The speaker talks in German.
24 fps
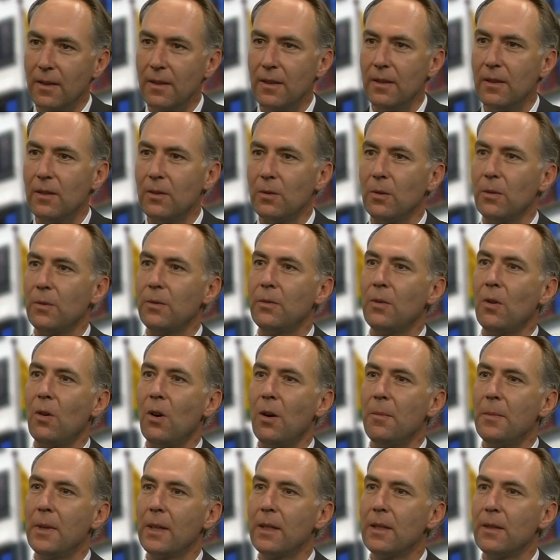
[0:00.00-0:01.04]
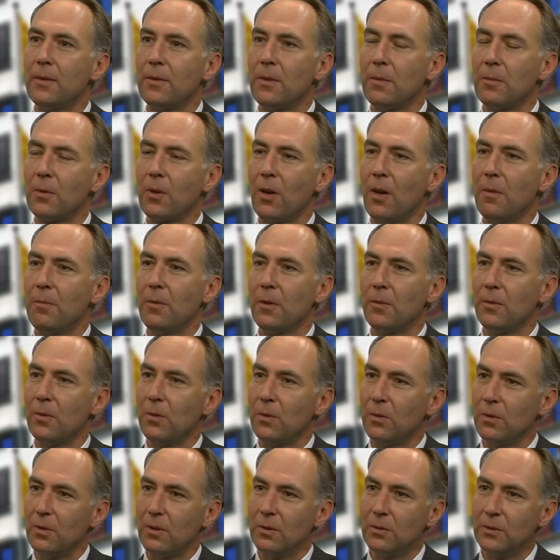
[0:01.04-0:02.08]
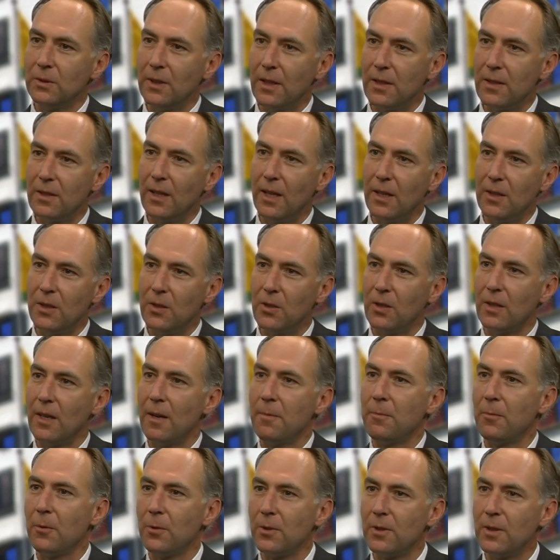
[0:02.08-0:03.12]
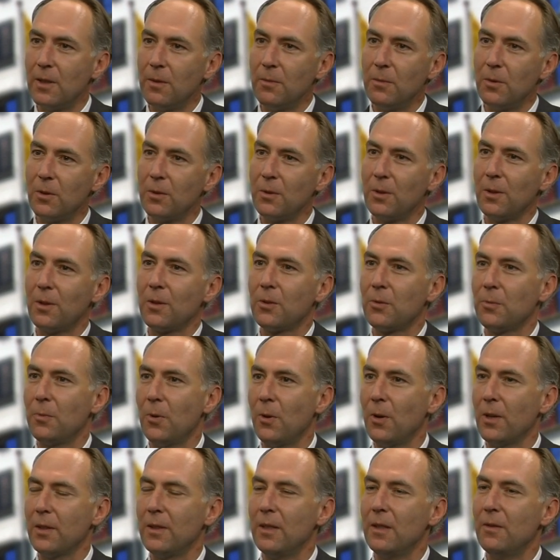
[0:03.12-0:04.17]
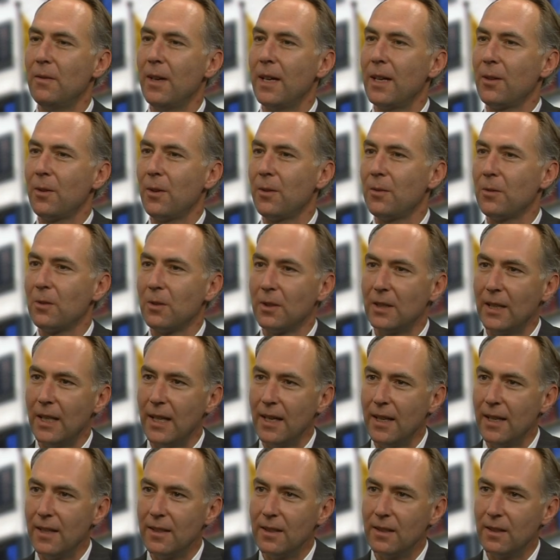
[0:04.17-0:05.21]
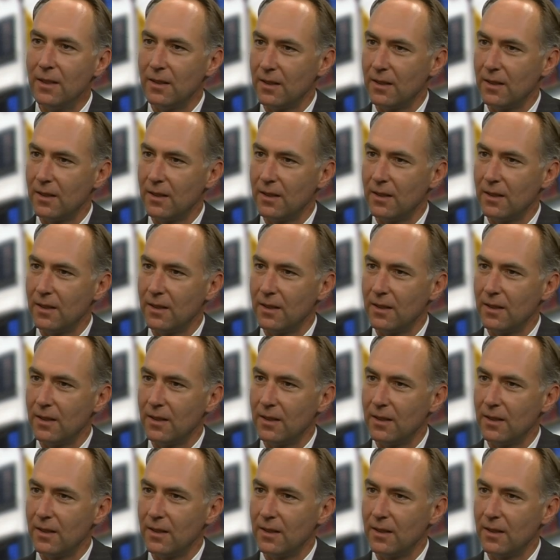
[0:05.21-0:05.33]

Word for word: so Formungen vom Körper, wo unästhetische Depots sind, wo durch Sport nicht weg können oder mhm. Diät, mhm.